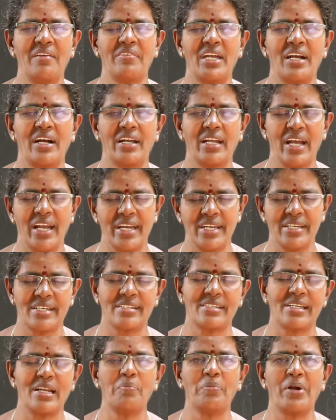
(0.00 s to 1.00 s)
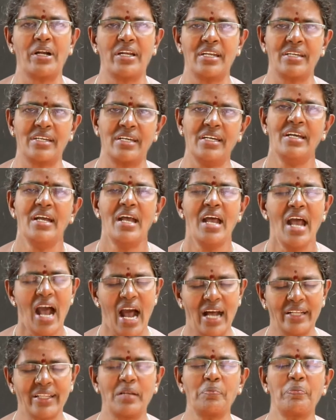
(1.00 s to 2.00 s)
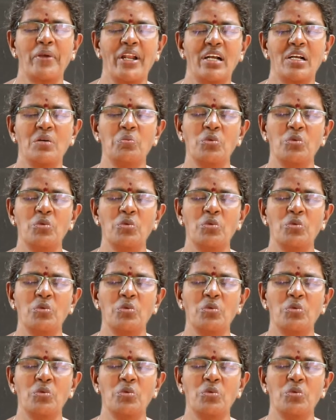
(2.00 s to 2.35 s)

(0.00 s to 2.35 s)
தேவையான ஐ டெஸ்ட்லாம் பண்ணிவிட்டு அதன் பிறகு